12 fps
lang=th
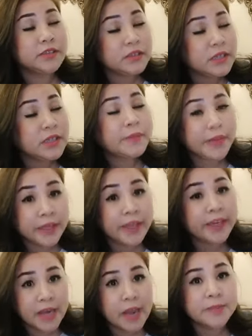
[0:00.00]
ที่เป็นเค
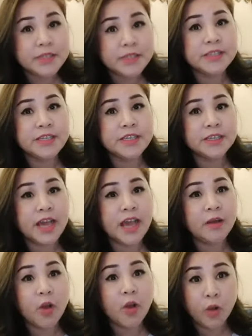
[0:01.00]
ล็ดลับจริงๆนะ
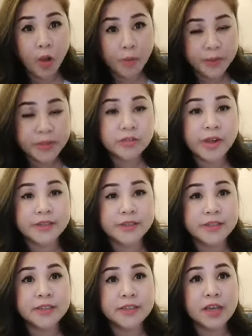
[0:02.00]
คะ ของ
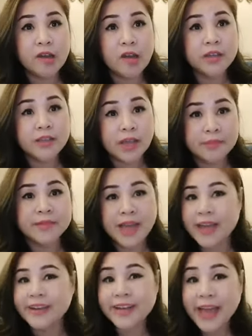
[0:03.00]
copywriter แล้วก็ทำ
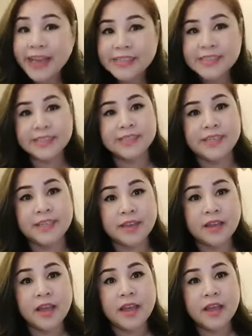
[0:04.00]
งานได้จริ
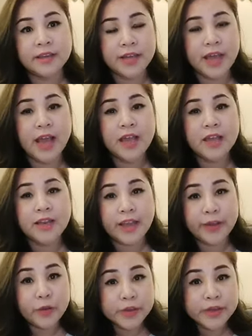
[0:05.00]
งๆนะคะหลา
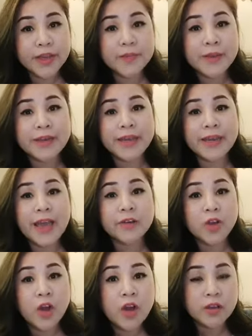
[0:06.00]
ยคนเคยมาเรียนแล้ว
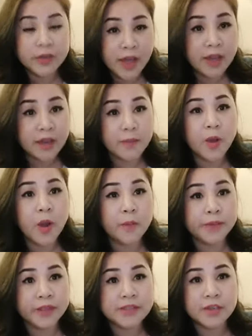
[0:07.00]
เนาะะกับออม
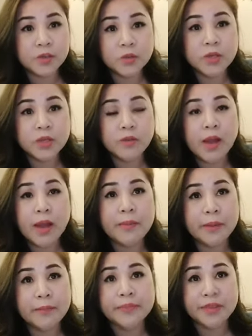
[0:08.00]
เนี่ยจะรู้เลยว่า
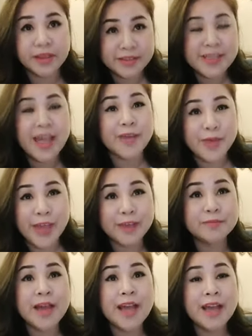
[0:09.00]
แบบจ่ายแพง
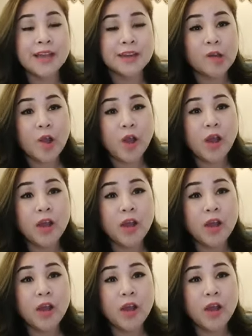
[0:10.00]
มากแล้วก็